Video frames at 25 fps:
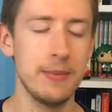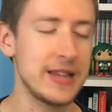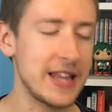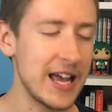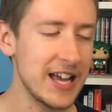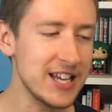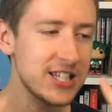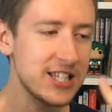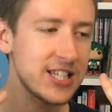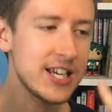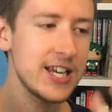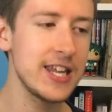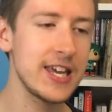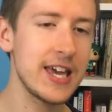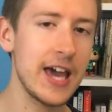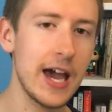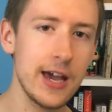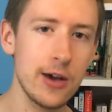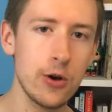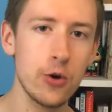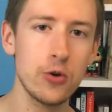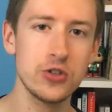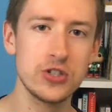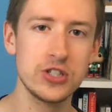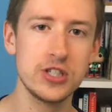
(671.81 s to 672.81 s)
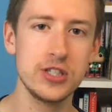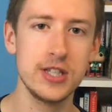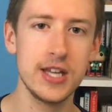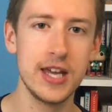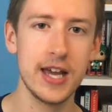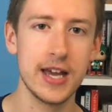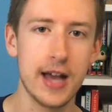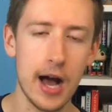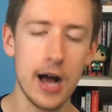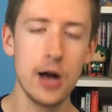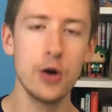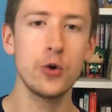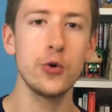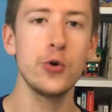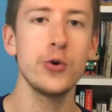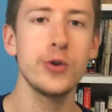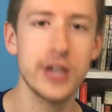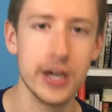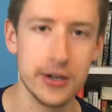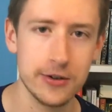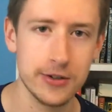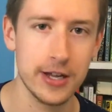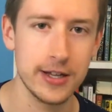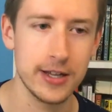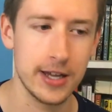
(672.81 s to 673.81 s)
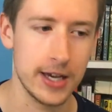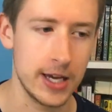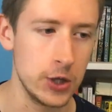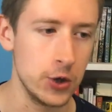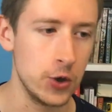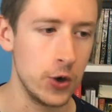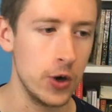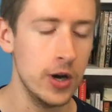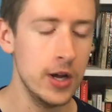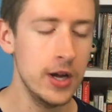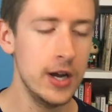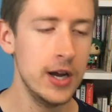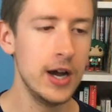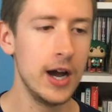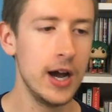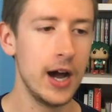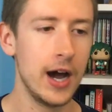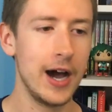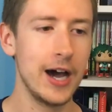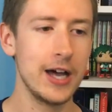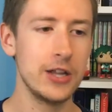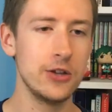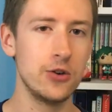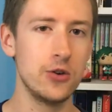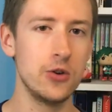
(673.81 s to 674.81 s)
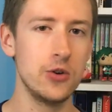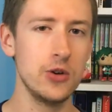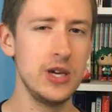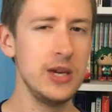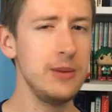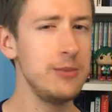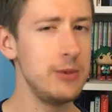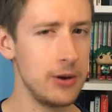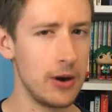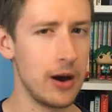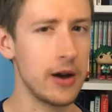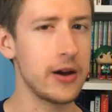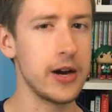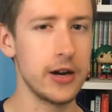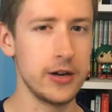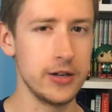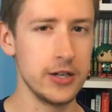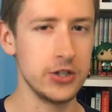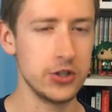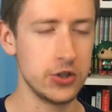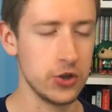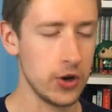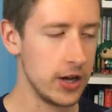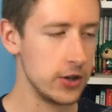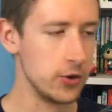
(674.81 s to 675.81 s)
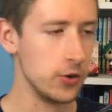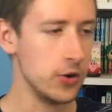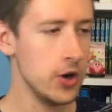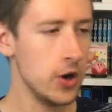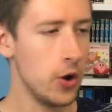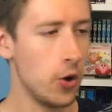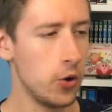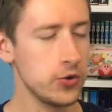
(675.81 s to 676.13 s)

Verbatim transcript: まあ確かに外国人ね、観光客なんだけど、意味わかるでしょ。